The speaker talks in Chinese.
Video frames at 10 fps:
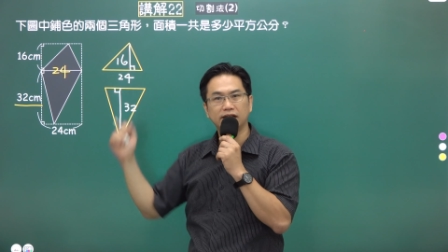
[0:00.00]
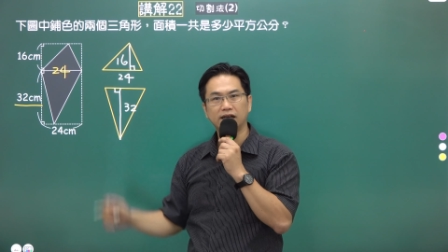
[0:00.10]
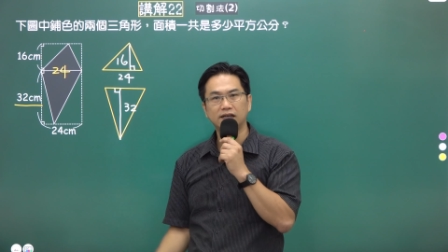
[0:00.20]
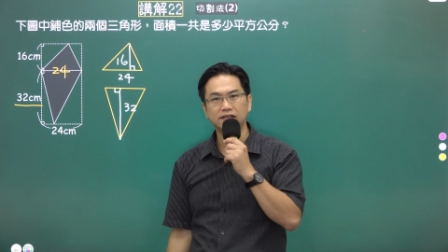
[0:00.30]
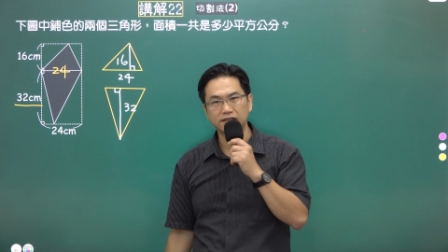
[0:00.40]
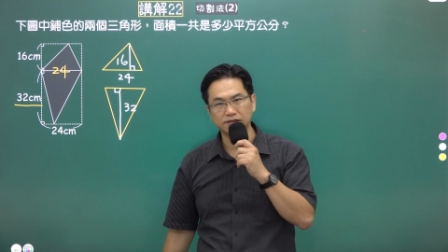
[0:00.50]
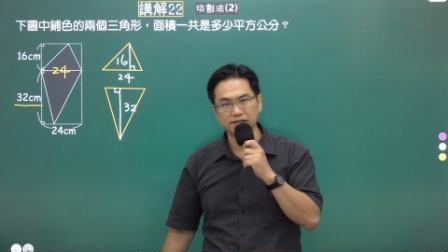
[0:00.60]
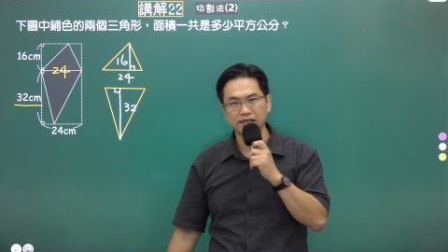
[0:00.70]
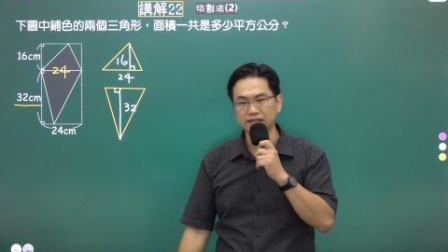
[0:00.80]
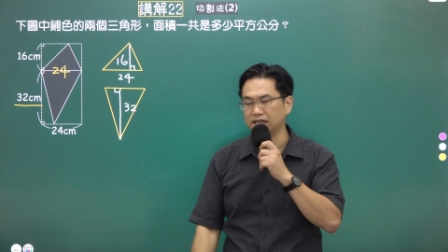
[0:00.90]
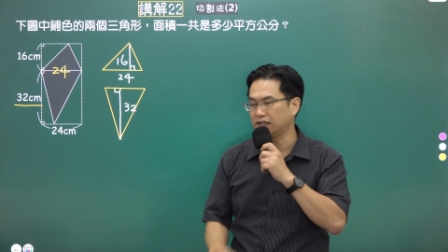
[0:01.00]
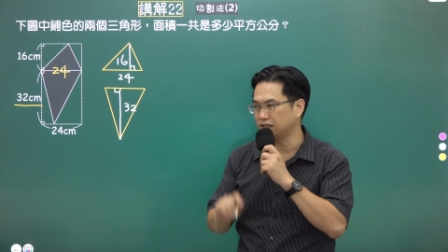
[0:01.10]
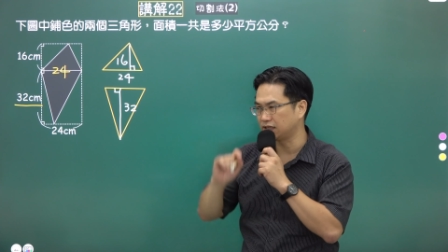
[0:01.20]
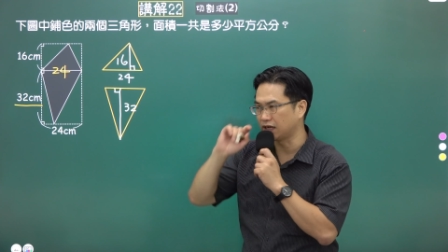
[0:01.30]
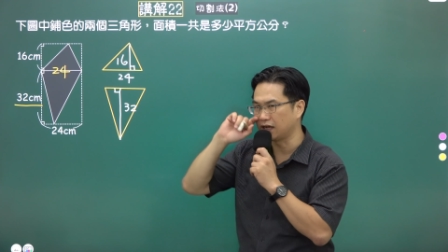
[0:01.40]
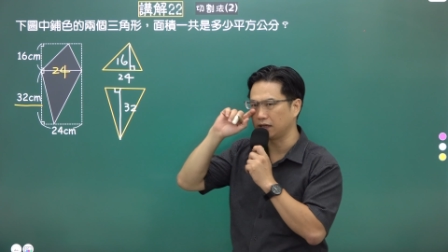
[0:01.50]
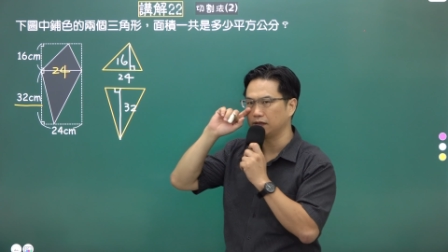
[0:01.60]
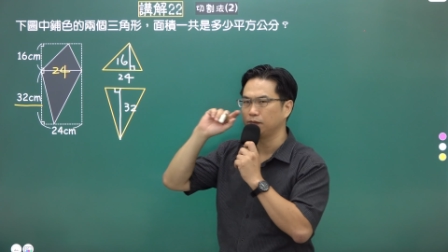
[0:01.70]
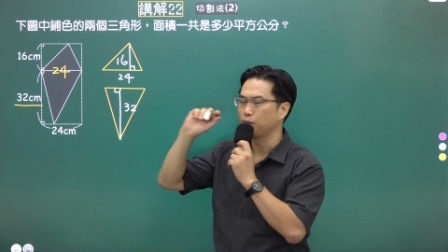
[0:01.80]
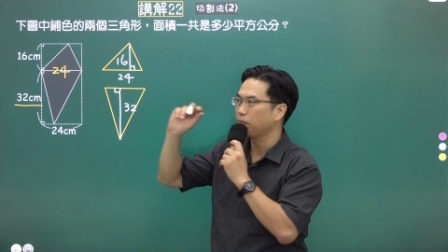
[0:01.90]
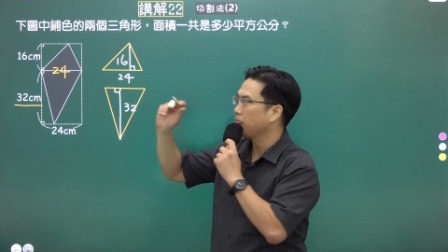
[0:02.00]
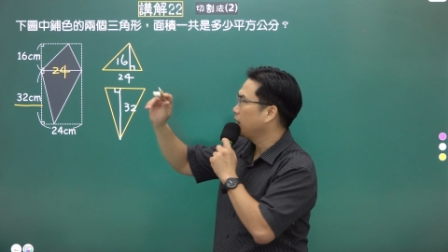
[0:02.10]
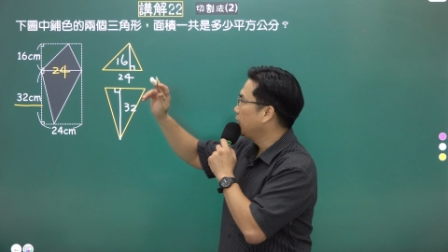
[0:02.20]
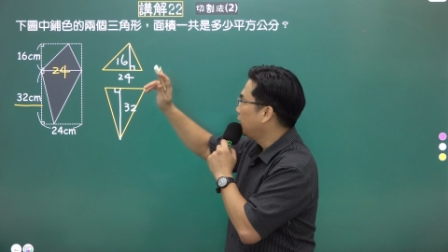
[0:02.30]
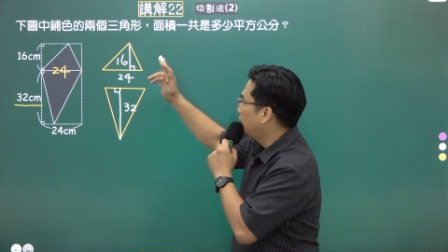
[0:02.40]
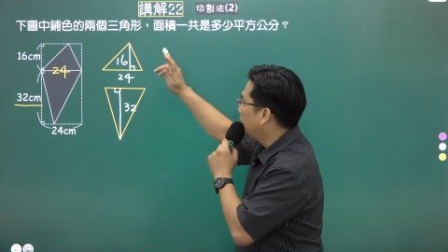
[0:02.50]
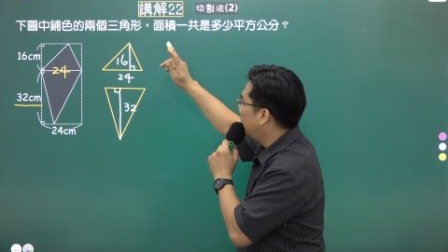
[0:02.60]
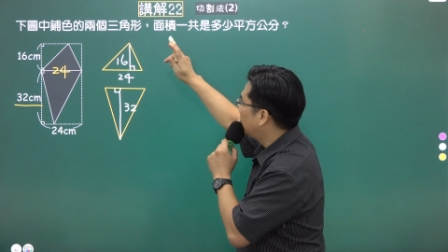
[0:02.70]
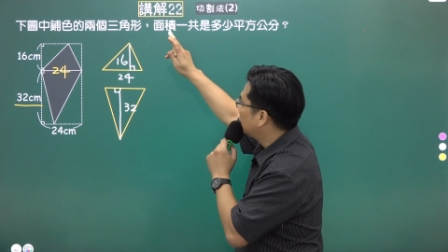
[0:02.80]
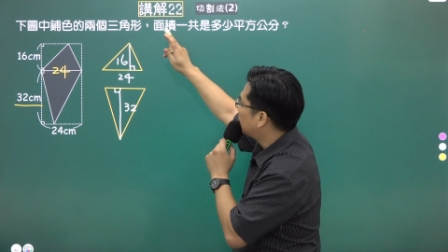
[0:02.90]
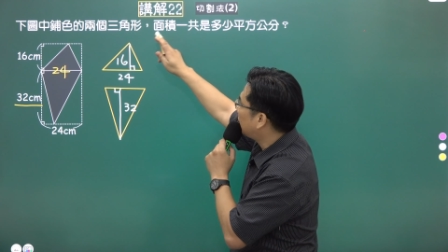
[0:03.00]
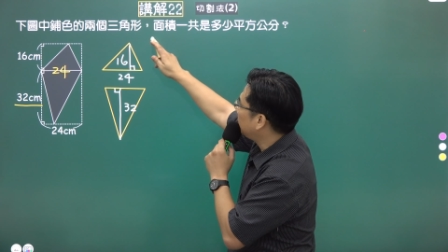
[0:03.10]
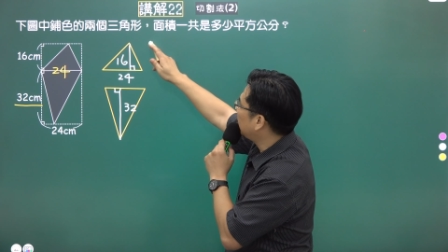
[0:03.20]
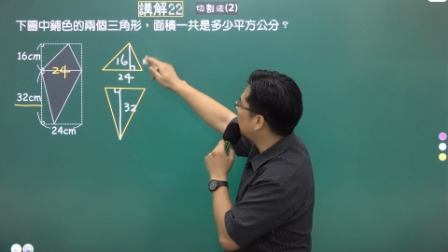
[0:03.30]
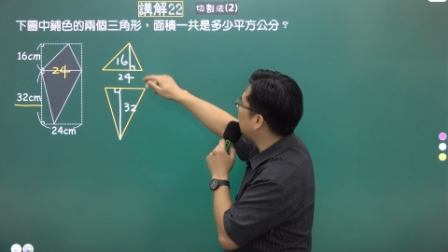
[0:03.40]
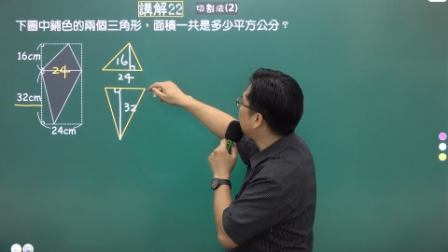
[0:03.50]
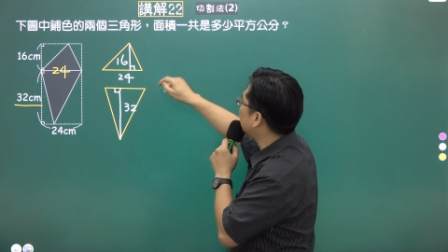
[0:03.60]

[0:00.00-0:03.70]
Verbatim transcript: 然后再加起来。上面的三